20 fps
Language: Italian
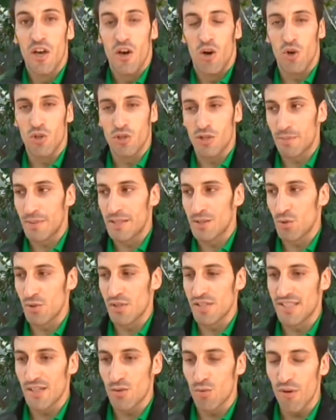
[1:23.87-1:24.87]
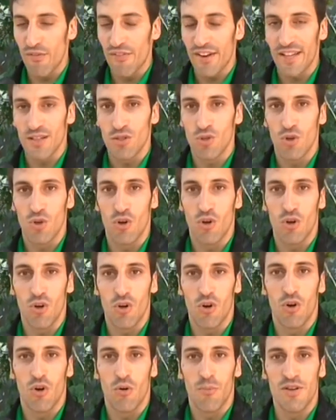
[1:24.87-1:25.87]
ho mandato il sangue freddo,
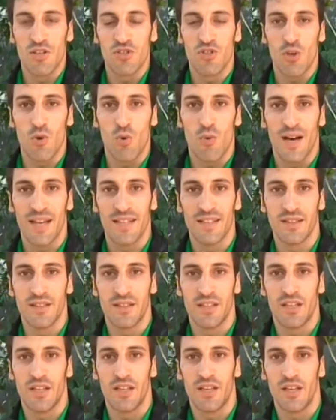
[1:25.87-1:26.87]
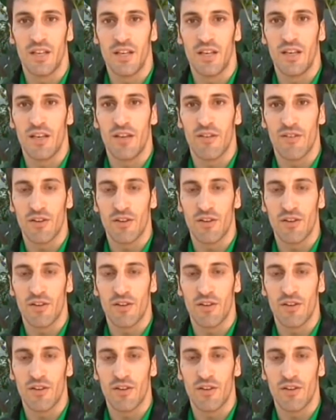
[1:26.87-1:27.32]
ho messo i guanti,